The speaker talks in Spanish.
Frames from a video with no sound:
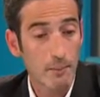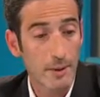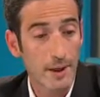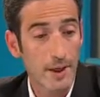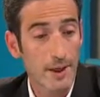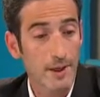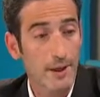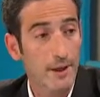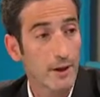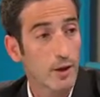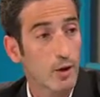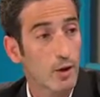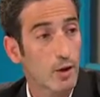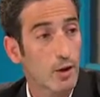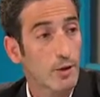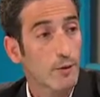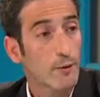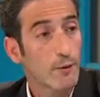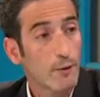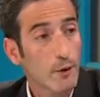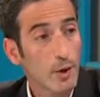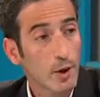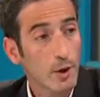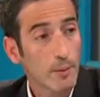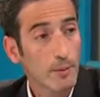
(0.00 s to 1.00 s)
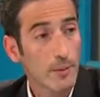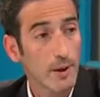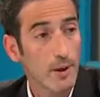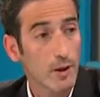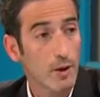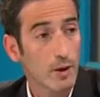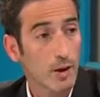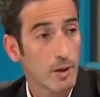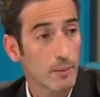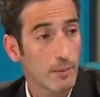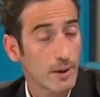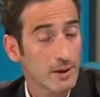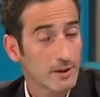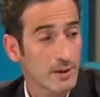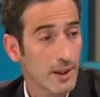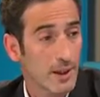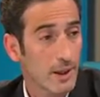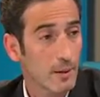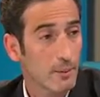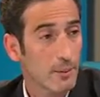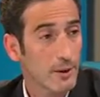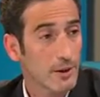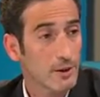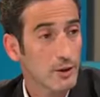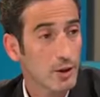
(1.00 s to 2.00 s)
para que no informen lo que pasa
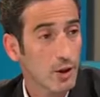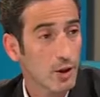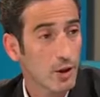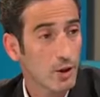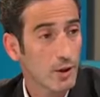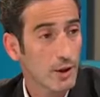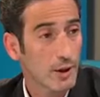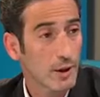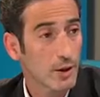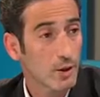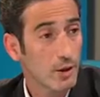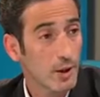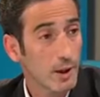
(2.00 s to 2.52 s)
en las prisiones,